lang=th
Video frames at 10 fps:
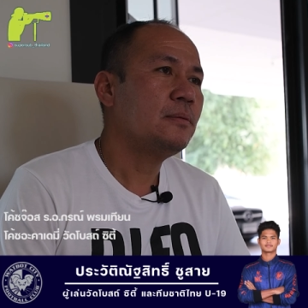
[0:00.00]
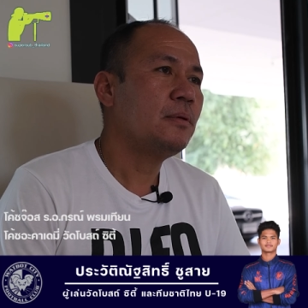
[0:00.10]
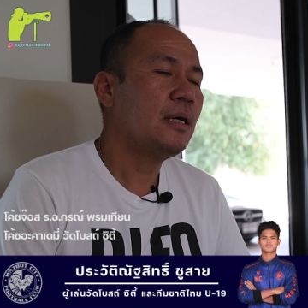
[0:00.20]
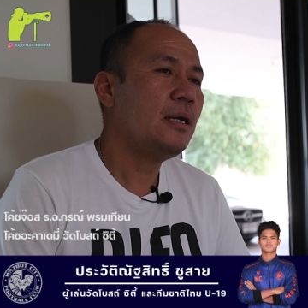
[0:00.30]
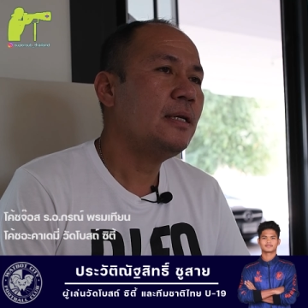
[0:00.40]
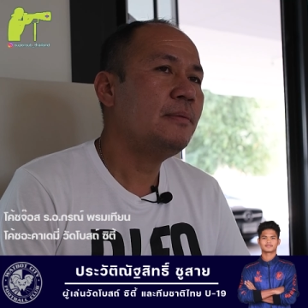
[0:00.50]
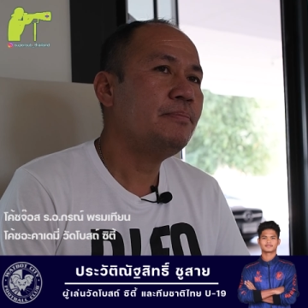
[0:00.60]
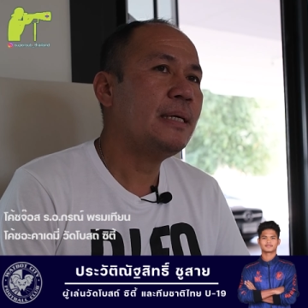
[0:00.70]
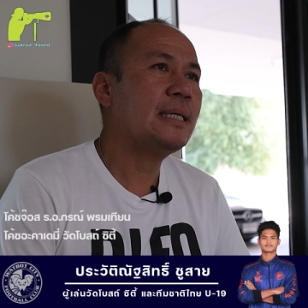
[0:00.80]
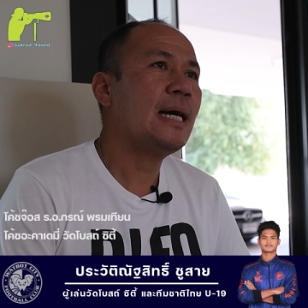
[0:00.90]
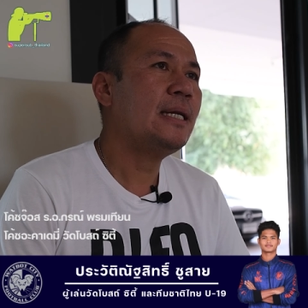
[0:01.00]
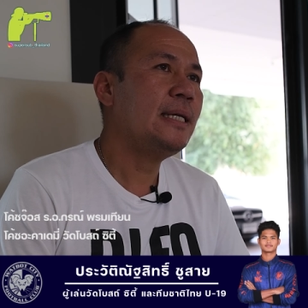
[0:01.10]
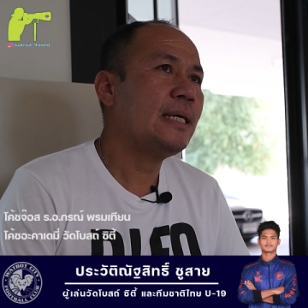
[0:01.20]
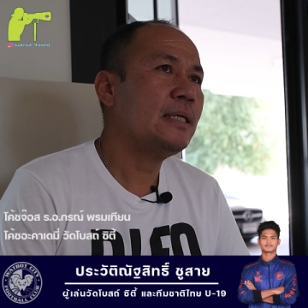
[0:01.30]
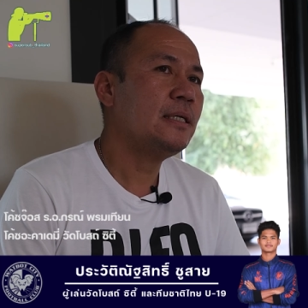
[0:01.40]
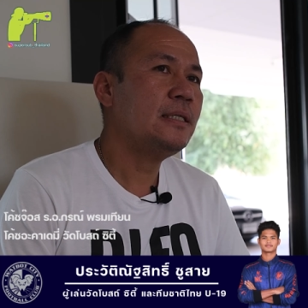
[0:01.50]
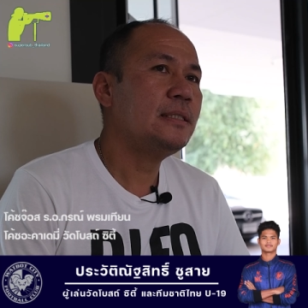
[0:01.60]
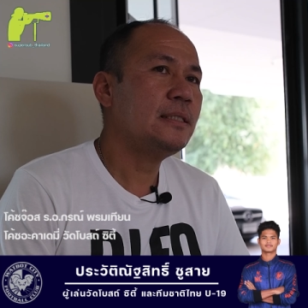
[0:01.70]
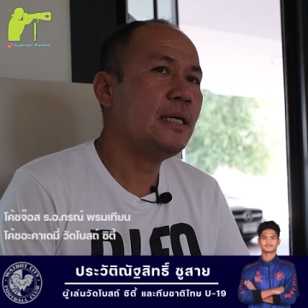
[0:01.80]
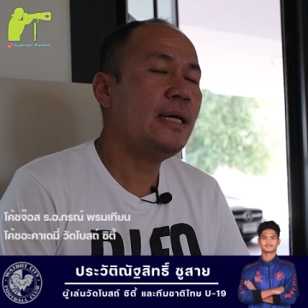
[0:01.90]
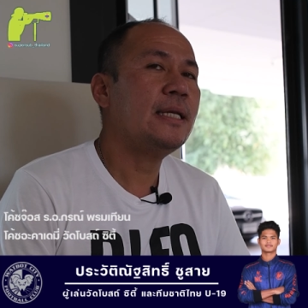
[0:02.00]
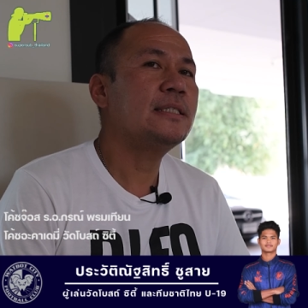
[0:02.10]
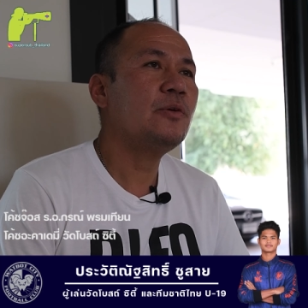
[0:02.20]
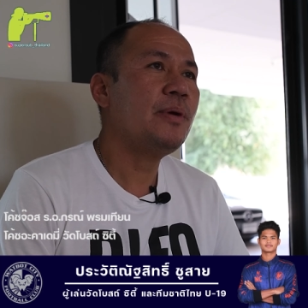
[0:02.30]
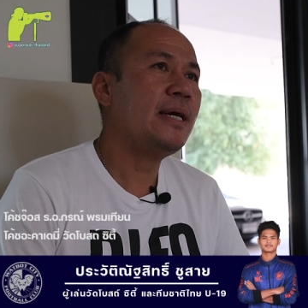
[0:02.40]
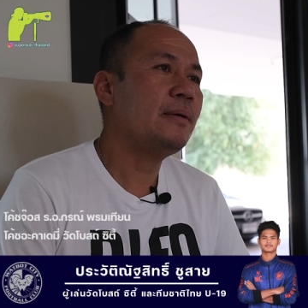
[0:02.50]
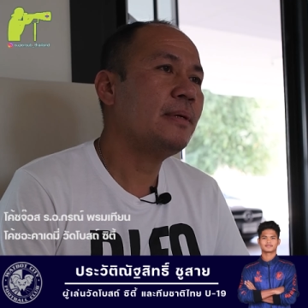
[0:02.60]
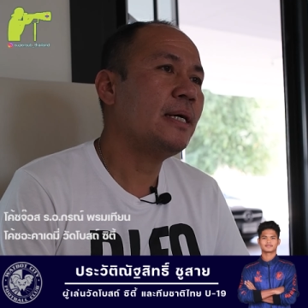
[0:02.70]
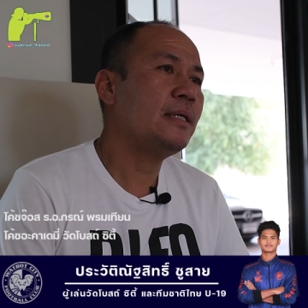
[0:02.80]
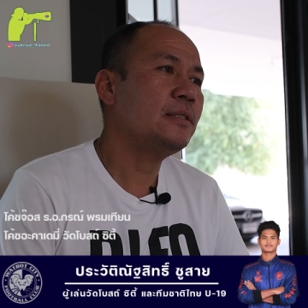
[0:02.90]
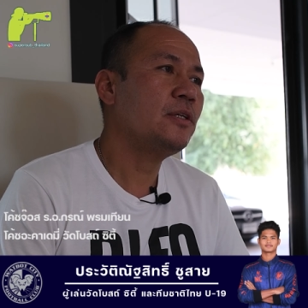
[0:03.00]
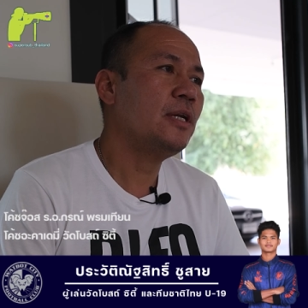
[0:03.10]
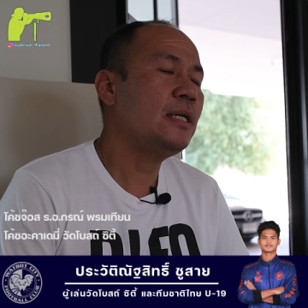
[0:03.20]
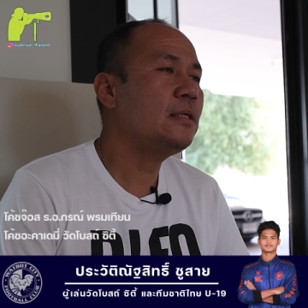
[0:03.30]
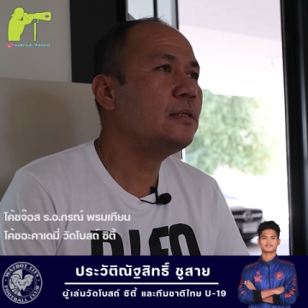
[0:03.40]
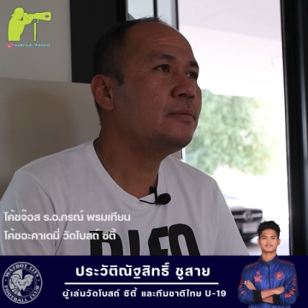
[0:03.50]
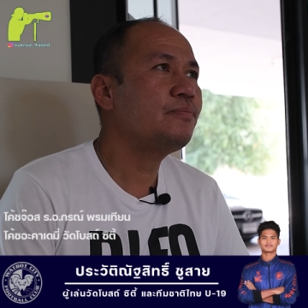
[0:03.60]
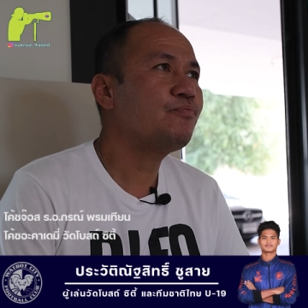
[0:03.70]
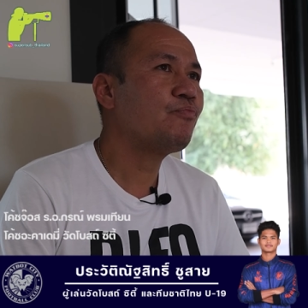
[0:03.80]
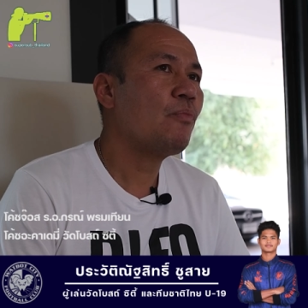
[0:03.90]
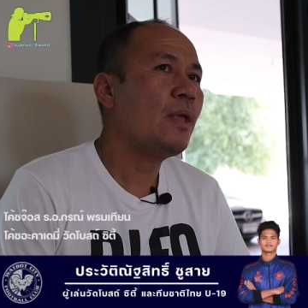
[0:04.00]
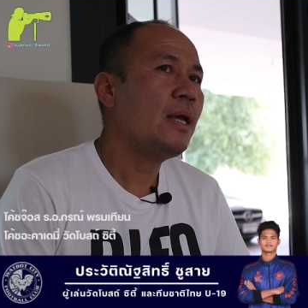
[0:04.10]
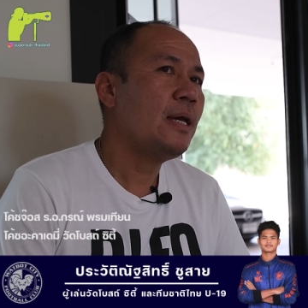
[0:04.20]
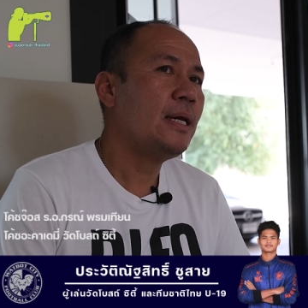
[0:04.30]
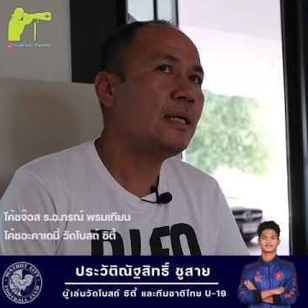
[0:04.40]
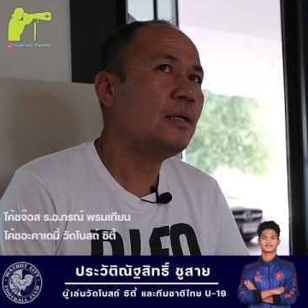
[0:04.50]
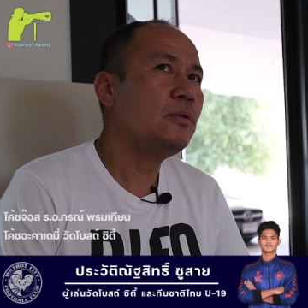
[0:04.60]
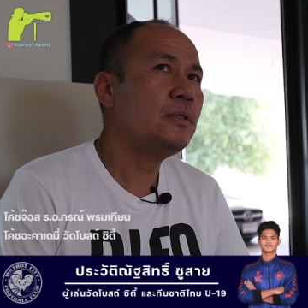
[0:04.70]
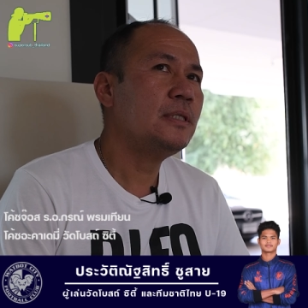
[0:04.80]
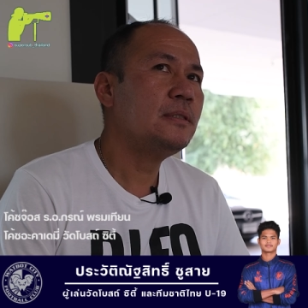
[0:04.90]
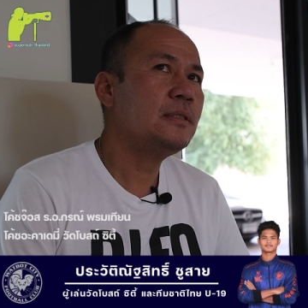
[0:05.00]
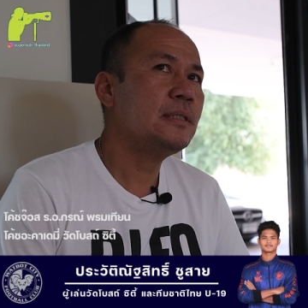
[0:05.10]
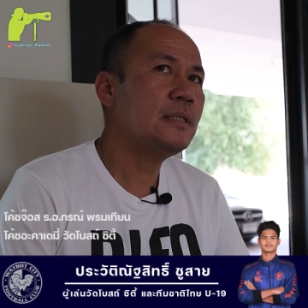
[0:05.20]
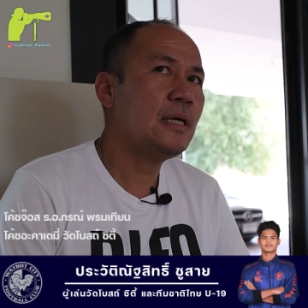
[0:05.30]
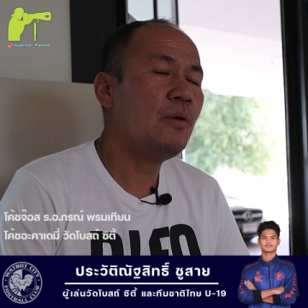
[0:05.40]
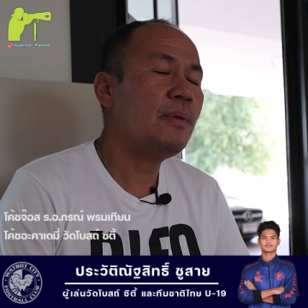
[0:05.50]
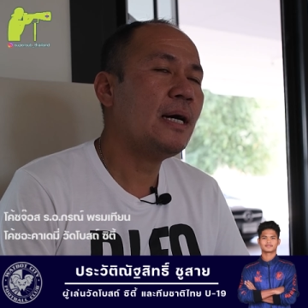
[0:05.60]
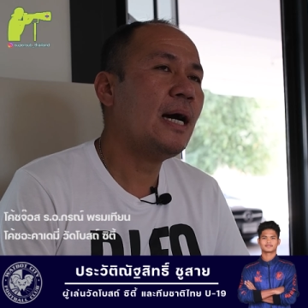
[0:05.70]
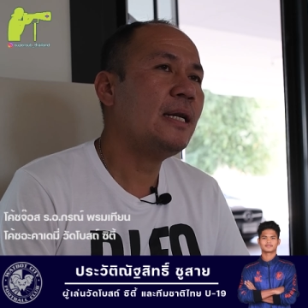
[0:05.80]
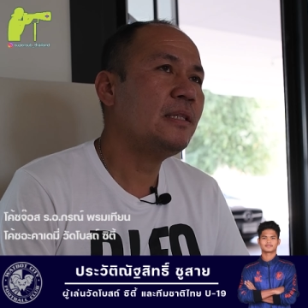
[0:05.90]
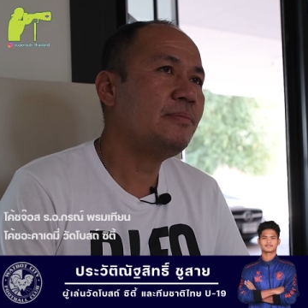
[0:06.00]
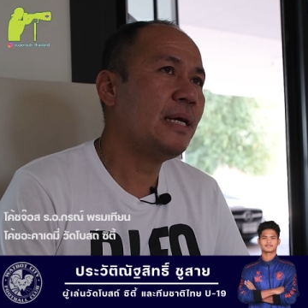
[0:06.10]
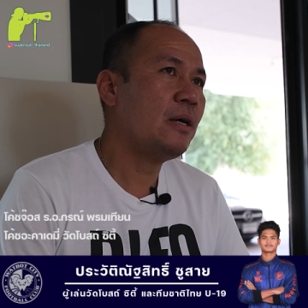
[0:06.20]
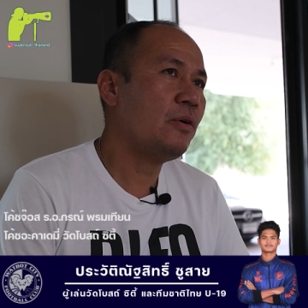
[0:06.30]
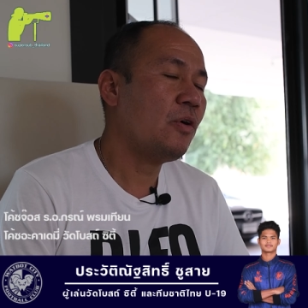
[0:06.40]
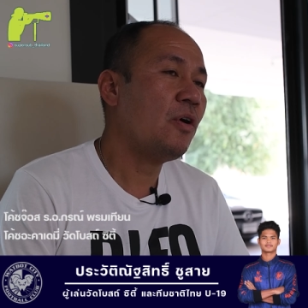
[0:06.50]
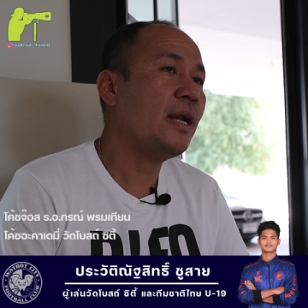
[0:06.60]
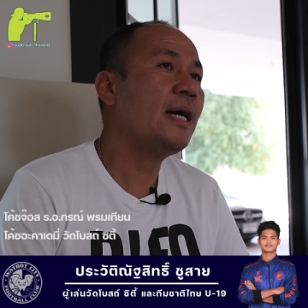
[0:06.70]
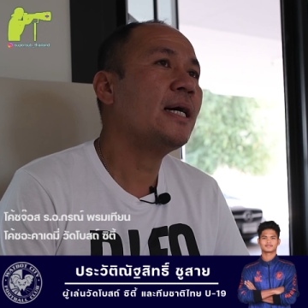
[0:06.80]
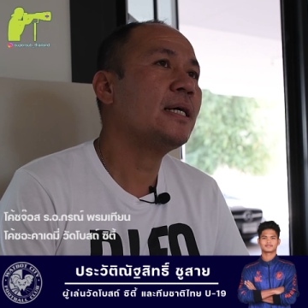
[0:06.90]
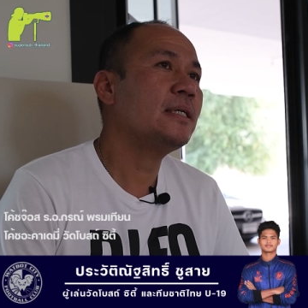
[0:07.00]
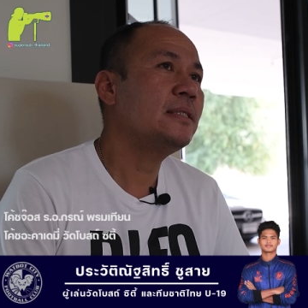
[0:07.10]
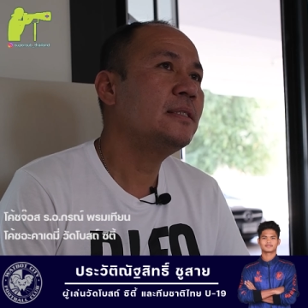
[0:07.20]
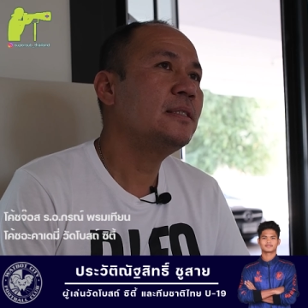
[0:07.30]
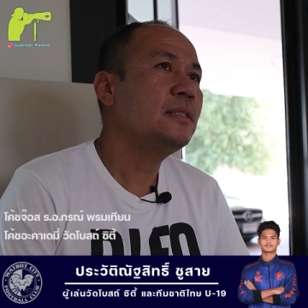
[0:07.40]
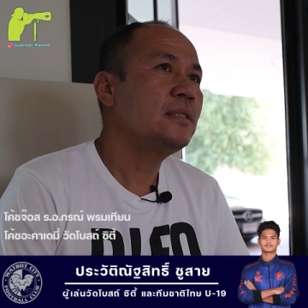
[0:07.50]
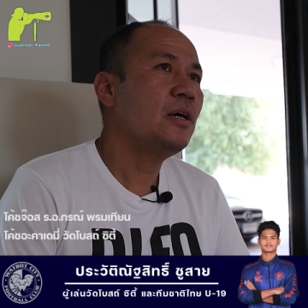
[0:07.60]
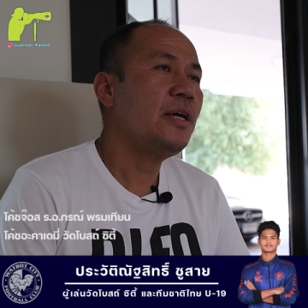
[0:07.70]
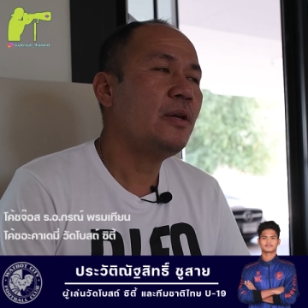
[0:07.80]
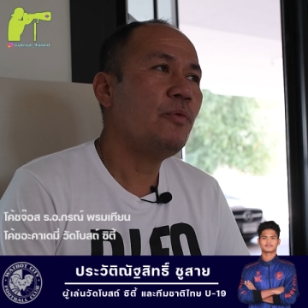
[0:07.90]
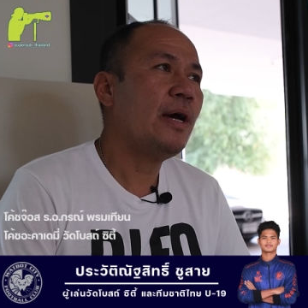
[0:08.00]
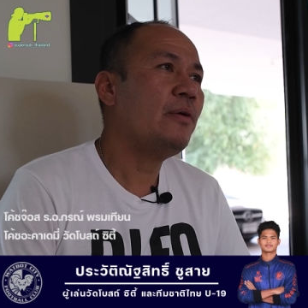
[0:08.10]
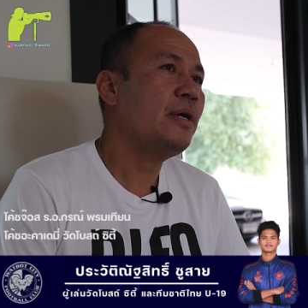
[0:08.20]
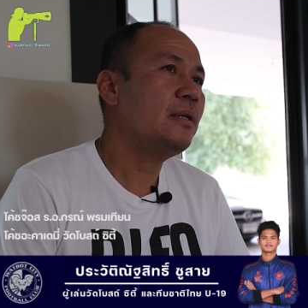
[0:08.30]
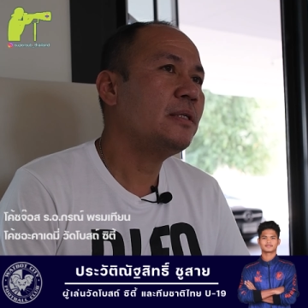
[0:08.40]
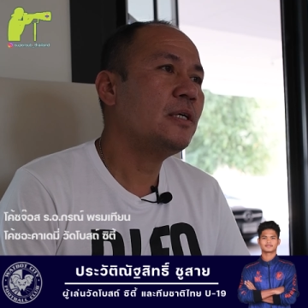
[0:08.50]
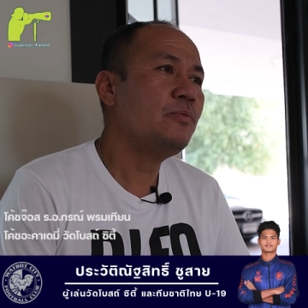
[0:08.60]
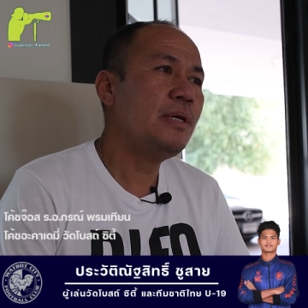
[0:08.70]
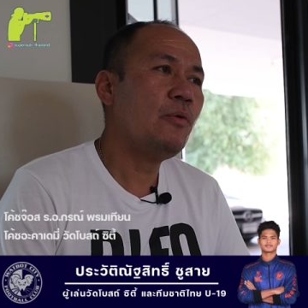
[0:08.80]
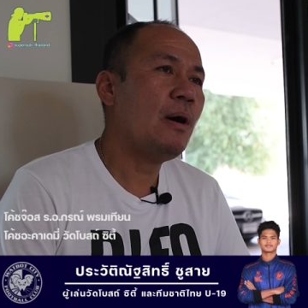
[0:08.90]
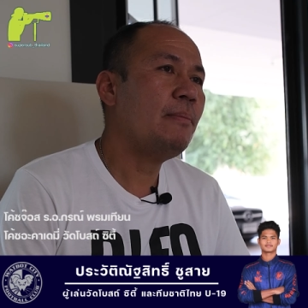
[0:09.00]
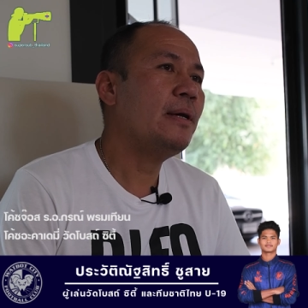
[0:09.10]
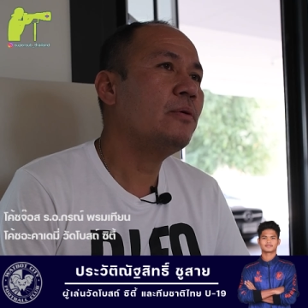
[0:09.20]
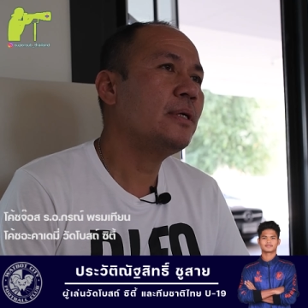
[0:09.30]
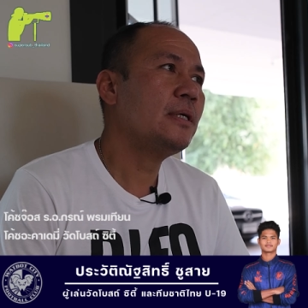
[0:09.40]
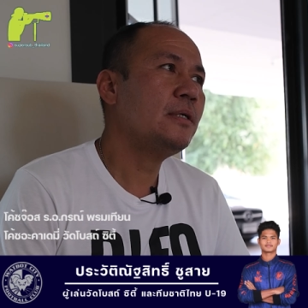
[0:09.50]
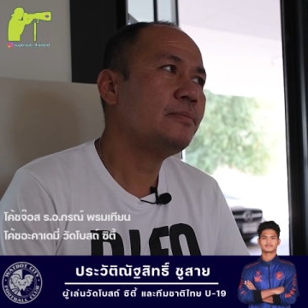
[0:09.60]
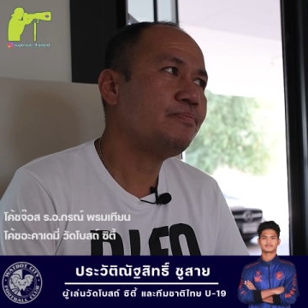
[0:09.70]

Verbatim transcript: แล้วก็เริ่มเปิดคัดเด็กก็ก็เห็นเจ้าเพลงมา ตอนนั้นก็เห็นเขาตอนนั้นเขามาคัดในตำแหน่งของกองหน้า ก็เห็นแววเห็นเขามีความเร็วแล้วก็